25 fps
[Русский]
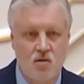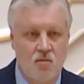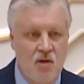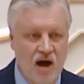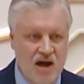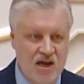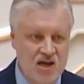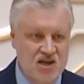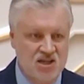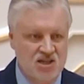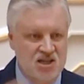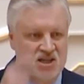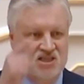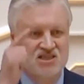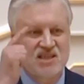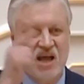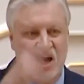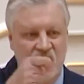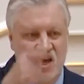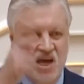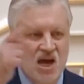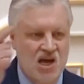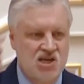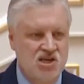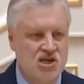моих
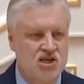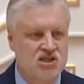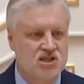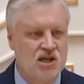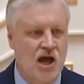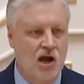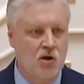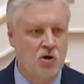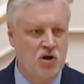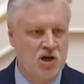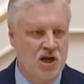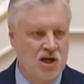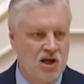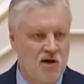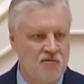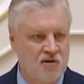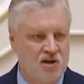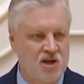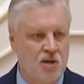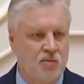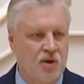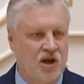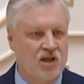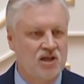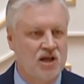настоящих
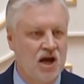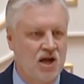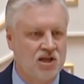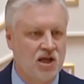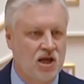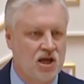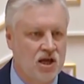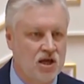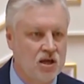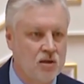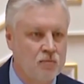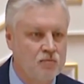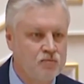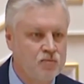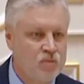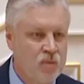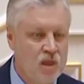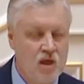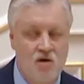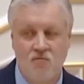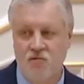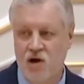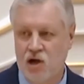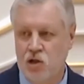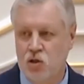сторонников, а не предателей,
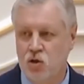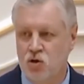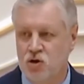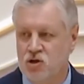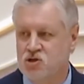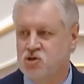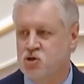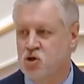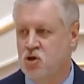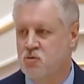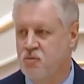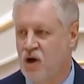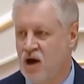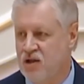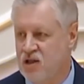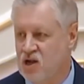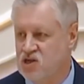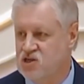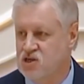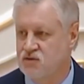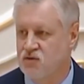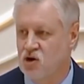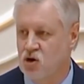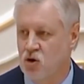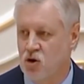волнует судьба
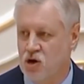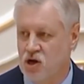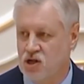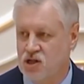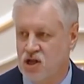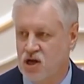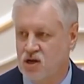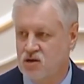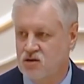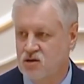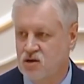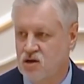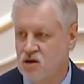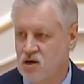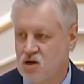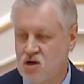нашего города,